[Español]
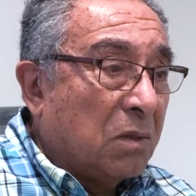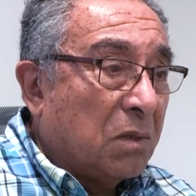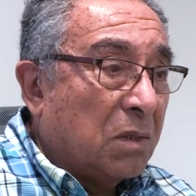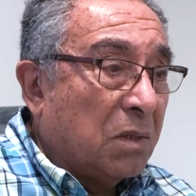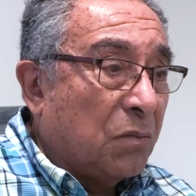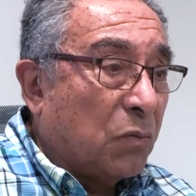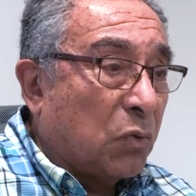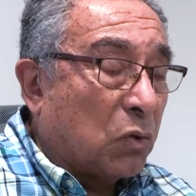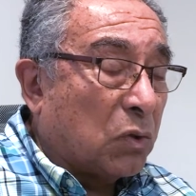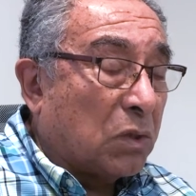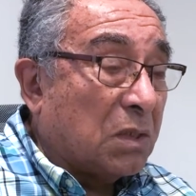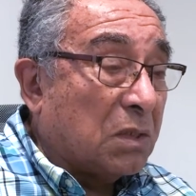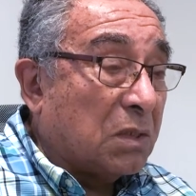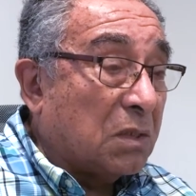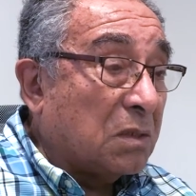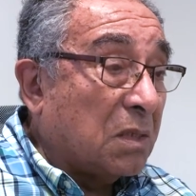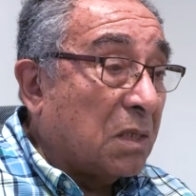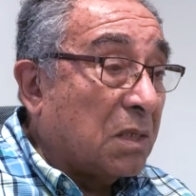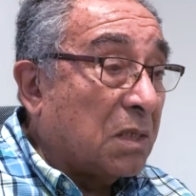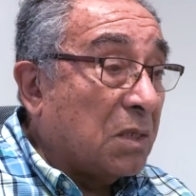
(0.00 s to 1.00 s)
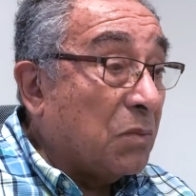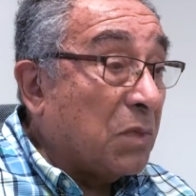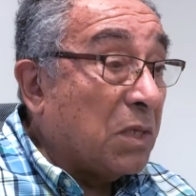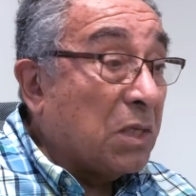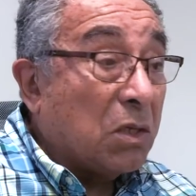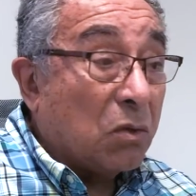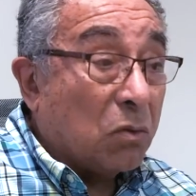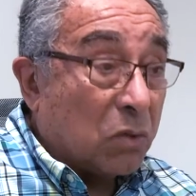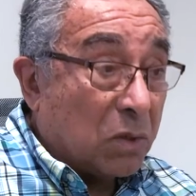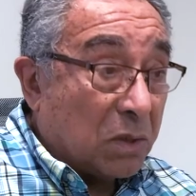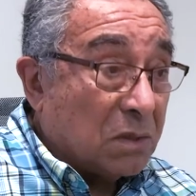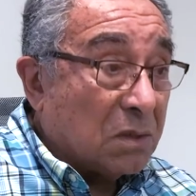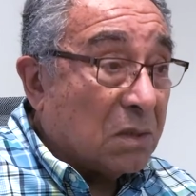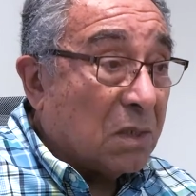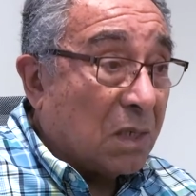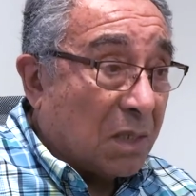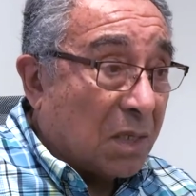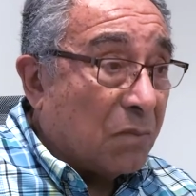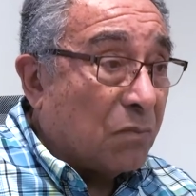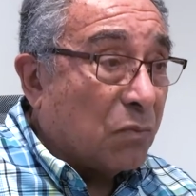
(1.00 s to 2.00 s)
importantes, además de lo que es
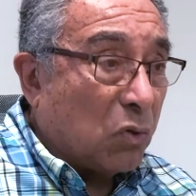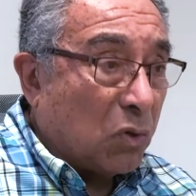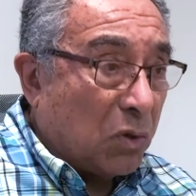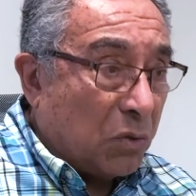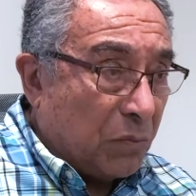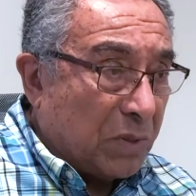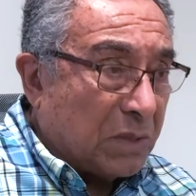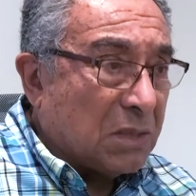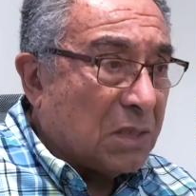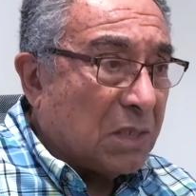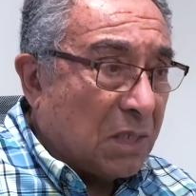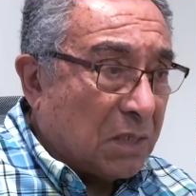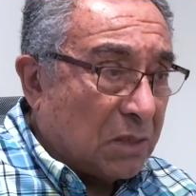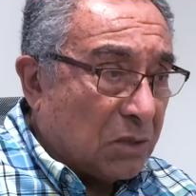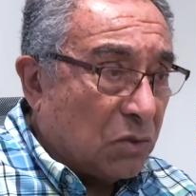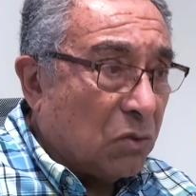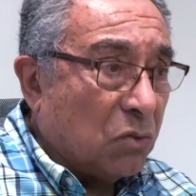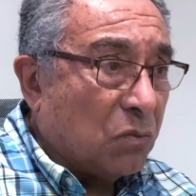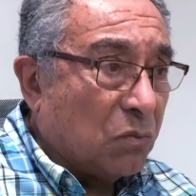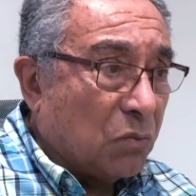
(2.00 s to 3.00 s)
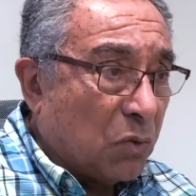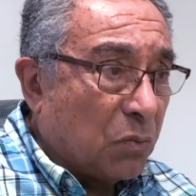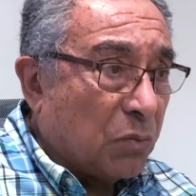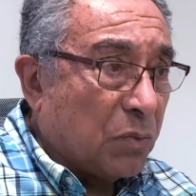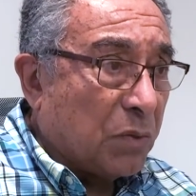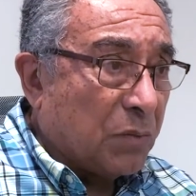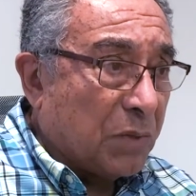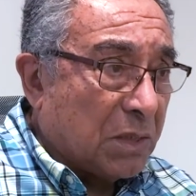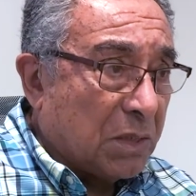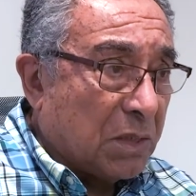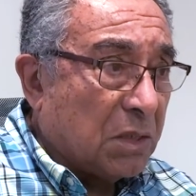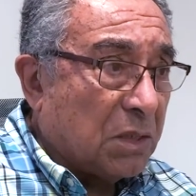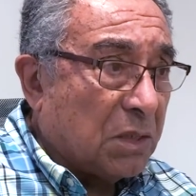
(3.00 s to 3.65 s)
el campo de la investigación propiamente